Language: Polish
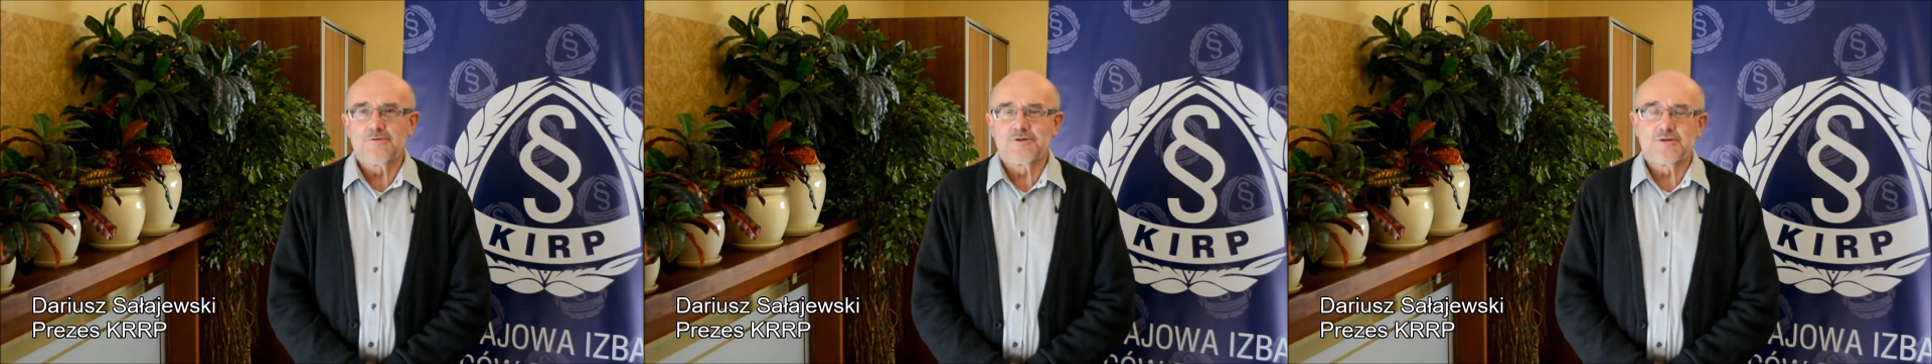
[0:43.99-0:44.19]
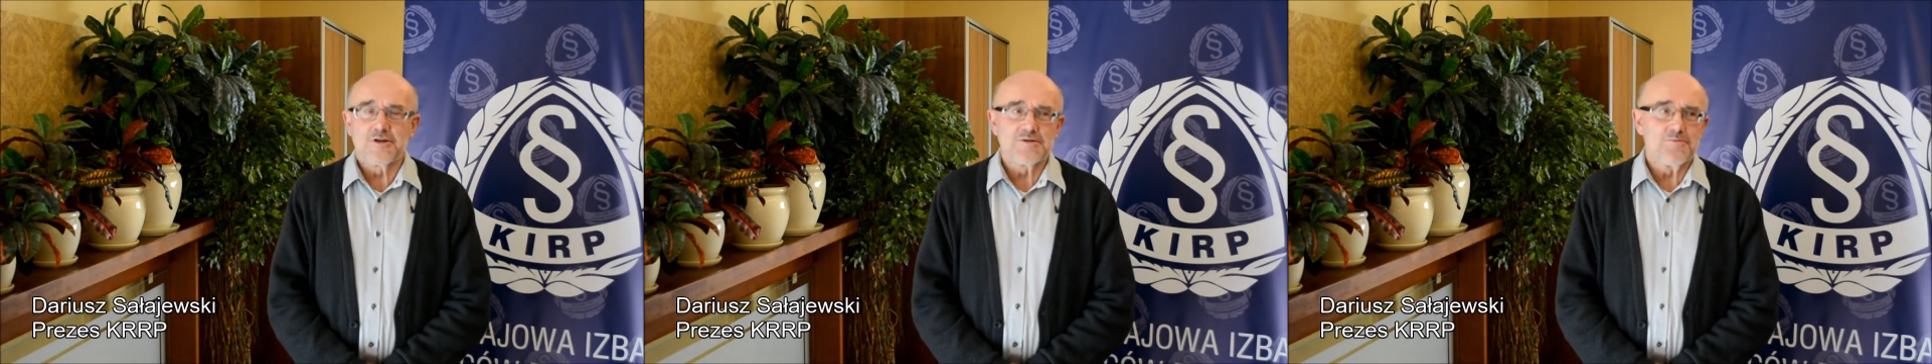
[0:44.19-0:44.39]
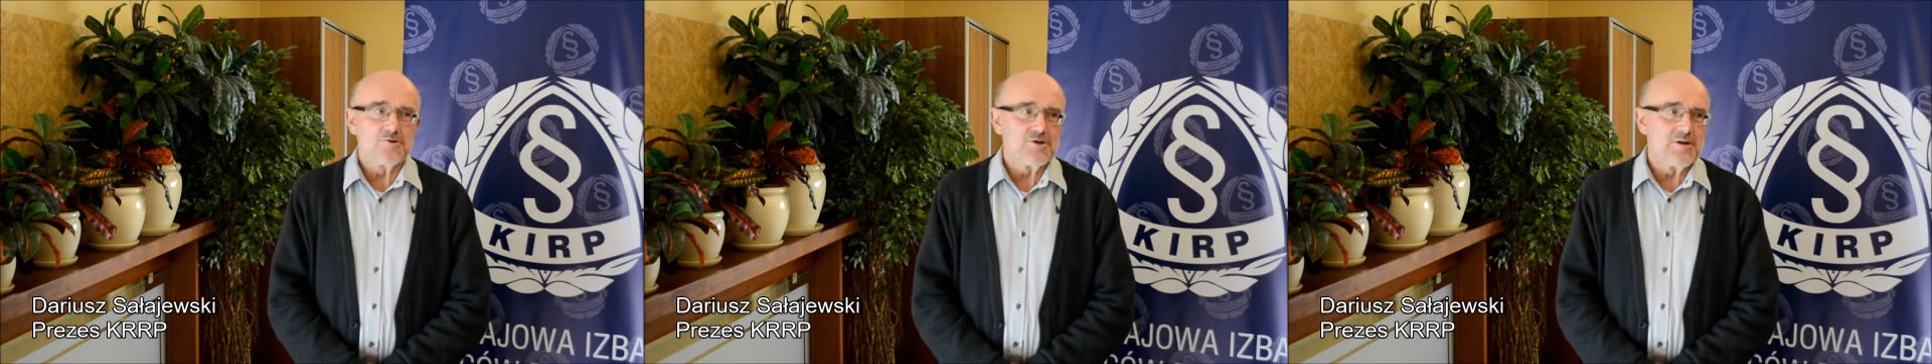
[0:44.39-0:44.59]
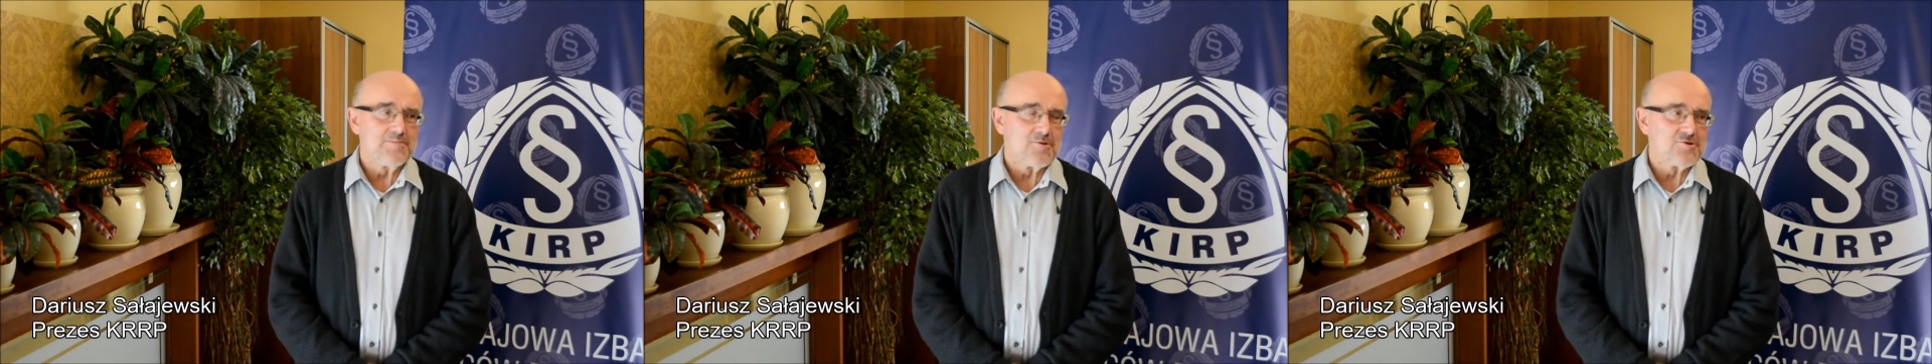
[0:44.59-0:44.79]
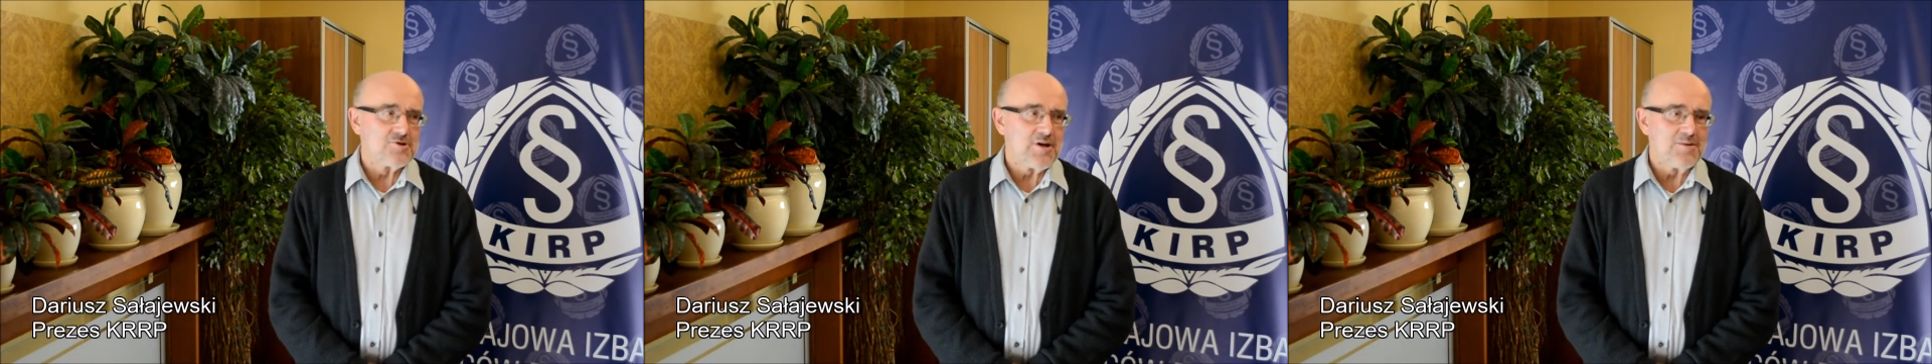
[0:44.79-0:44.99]
czy też może nie
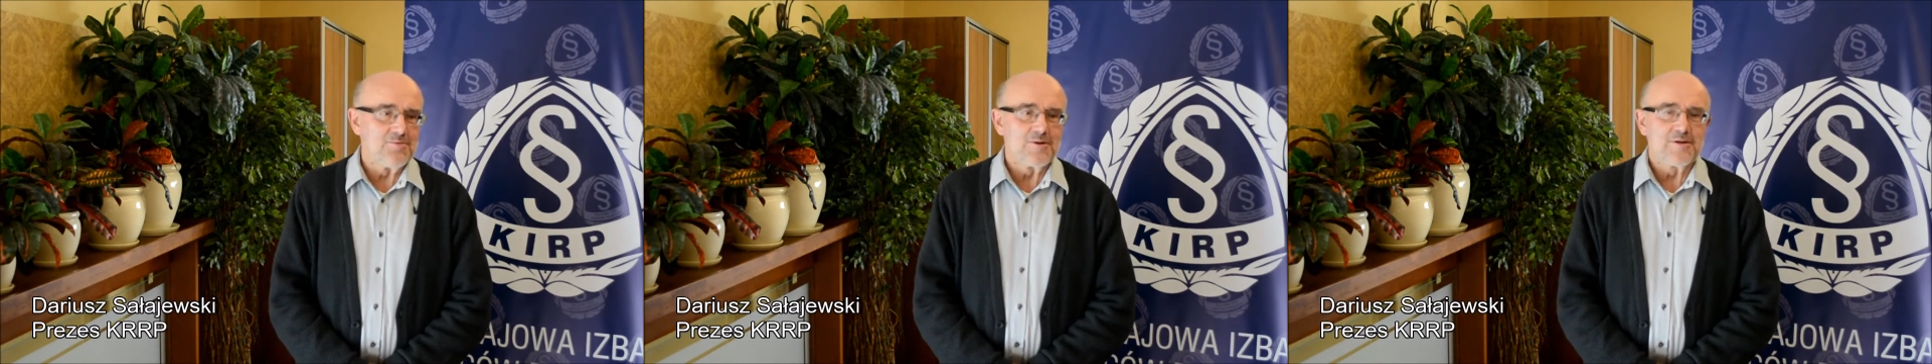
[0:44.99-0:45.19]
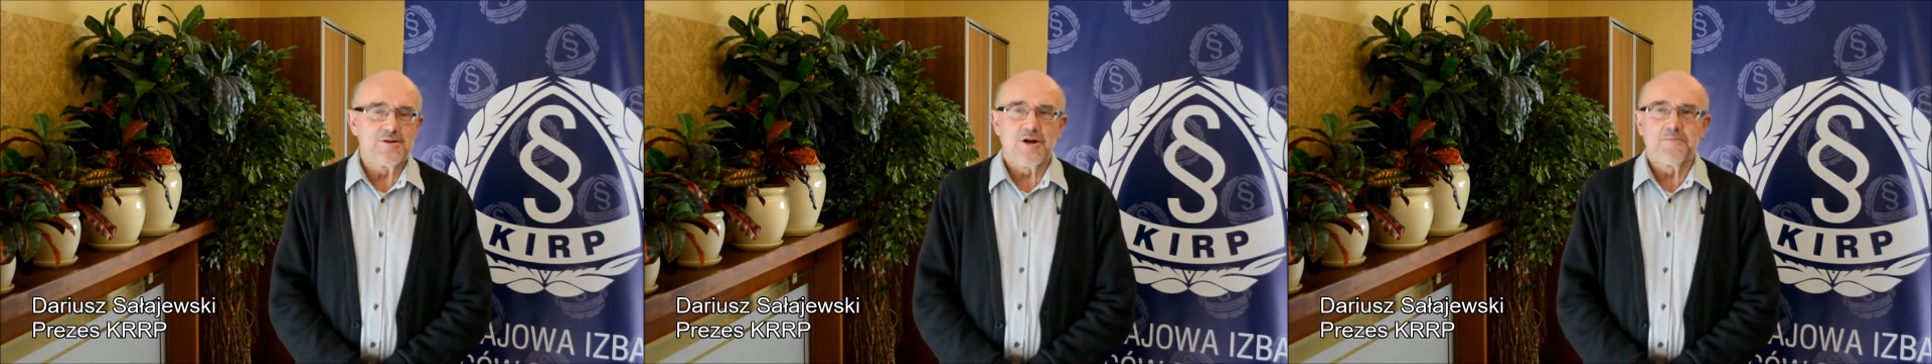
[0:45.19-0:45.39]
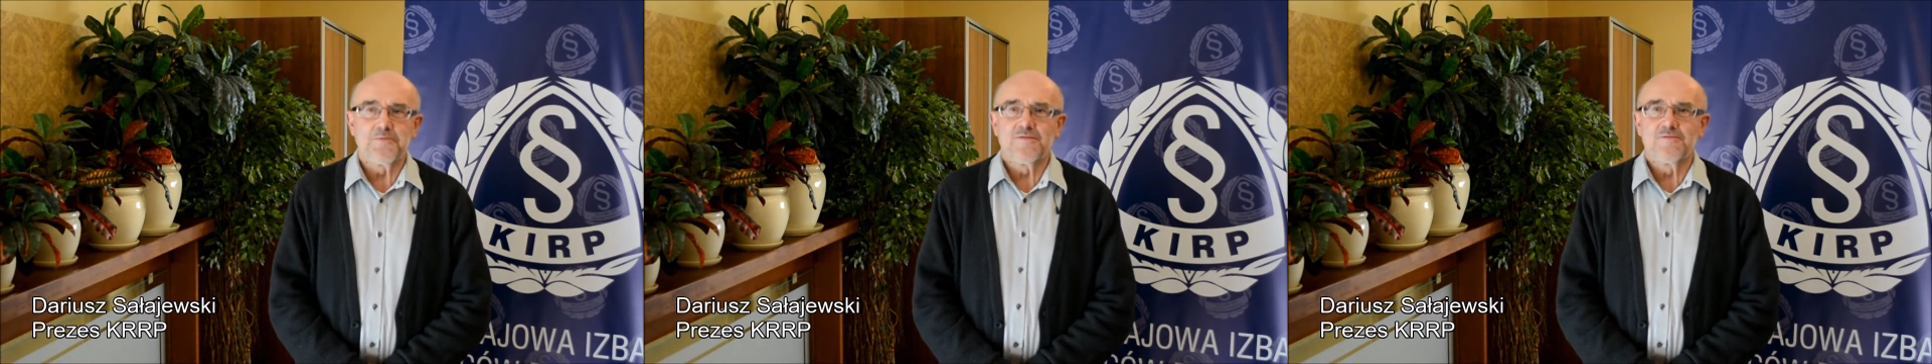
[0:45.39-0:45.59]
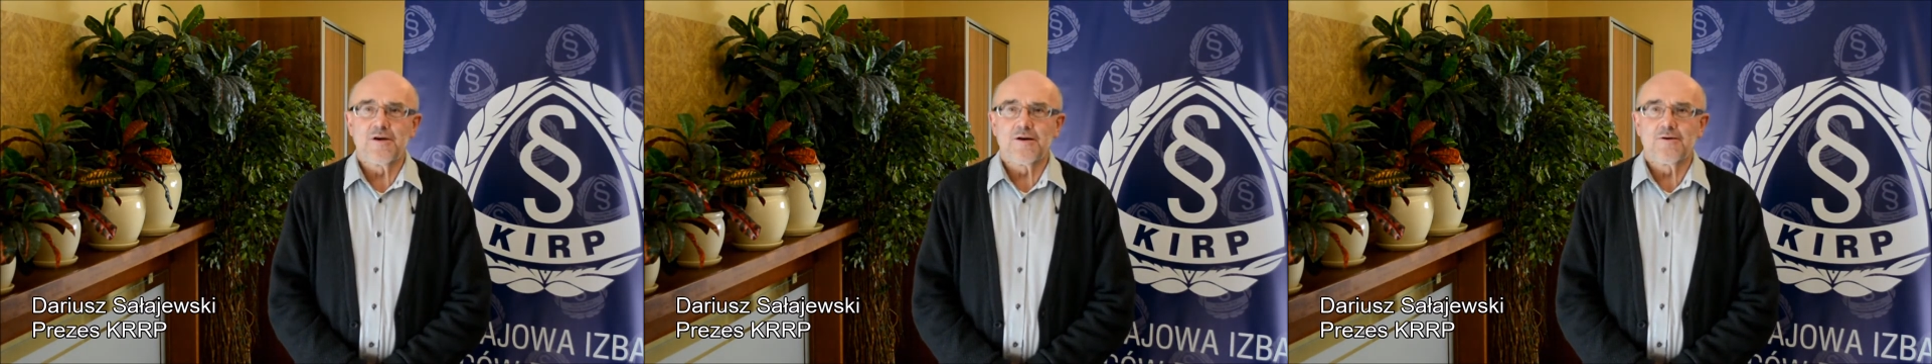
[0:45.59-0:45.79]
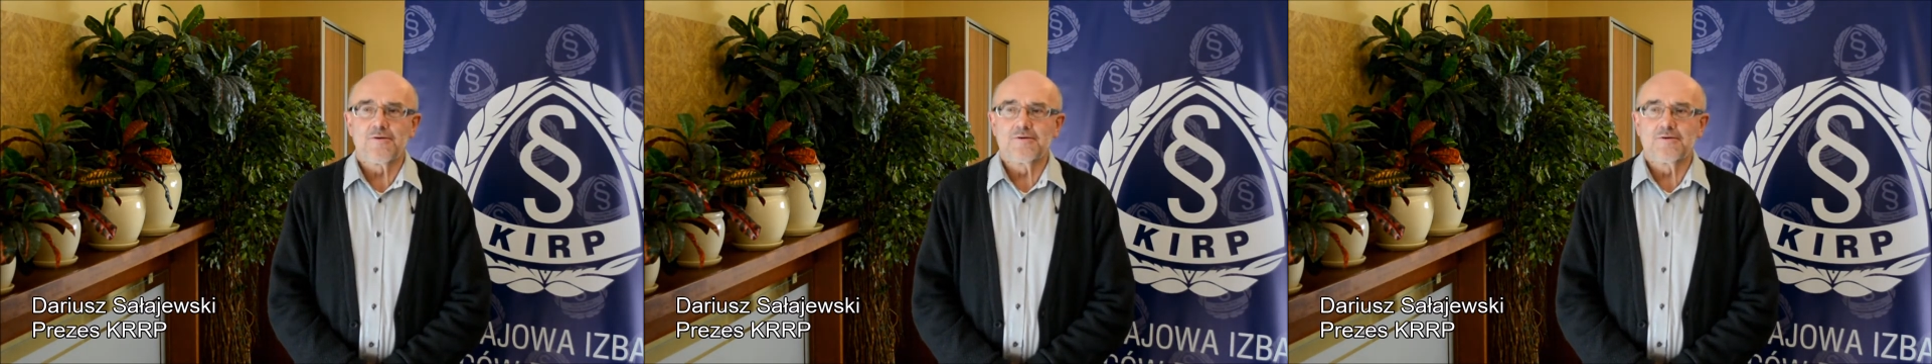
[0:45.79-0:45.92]
potrzeby, tylko pewnego